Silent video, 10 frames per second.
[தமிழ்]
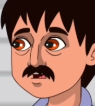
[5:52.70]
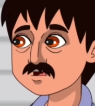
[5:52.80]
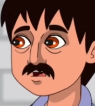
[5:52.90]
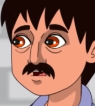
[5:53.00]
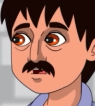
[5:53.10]

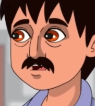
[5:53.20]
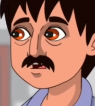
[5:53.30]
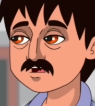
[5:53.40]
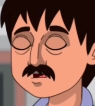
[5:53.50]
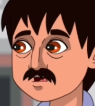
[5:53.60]

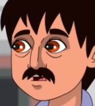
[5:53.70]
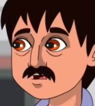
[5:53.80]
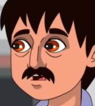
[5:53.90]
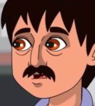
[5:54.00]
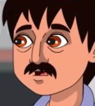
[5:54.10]
மேடமுக்கு
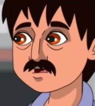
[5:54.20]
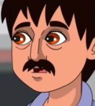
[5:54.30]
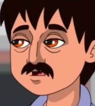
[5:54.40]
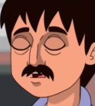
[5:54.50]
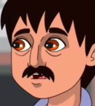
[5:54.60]
தெரியாம
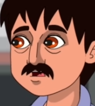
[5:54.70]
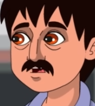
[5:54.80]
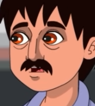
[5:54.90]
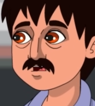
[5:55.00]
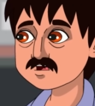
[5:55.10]
நான்
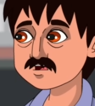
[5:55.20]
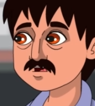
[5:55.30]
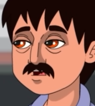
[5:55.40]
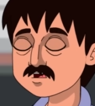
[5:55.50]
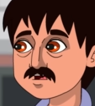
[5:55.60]
பண்ற
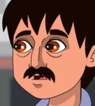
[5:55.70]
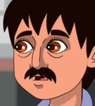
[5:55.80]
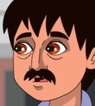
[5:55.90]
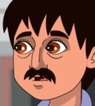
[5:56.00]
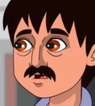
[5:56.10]
கட்டிங்
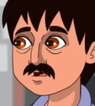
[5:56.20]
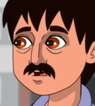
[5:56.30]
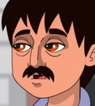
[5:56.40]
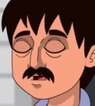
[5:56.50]
பைசாவை பத்தி